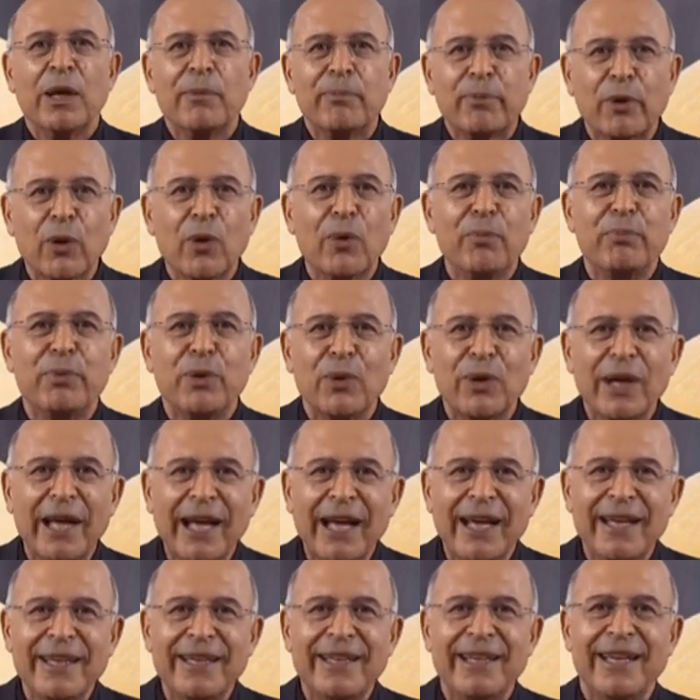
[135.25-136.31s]
Proprio
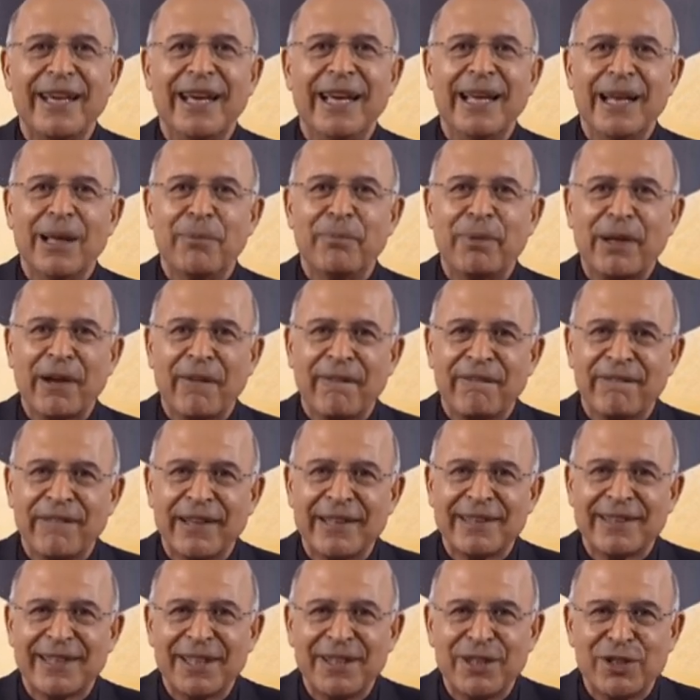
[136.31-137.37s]
lei è la
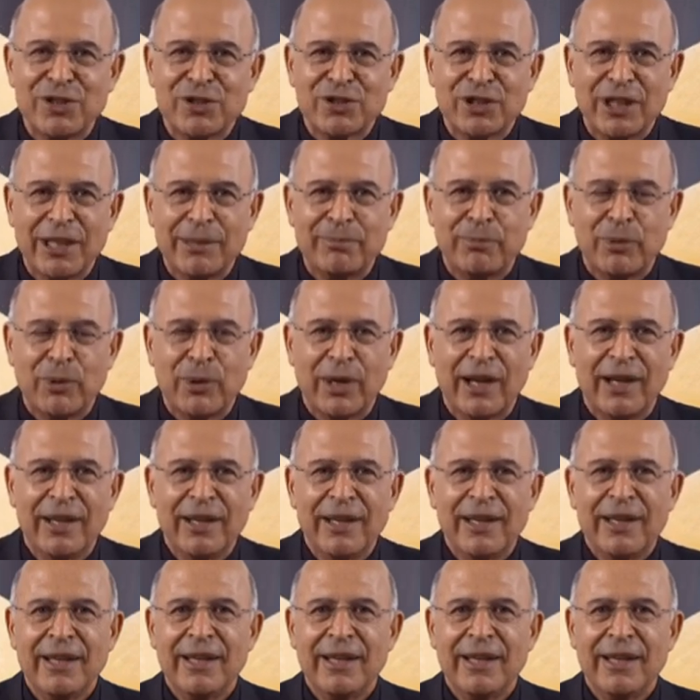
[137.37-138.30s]
perfetta discepola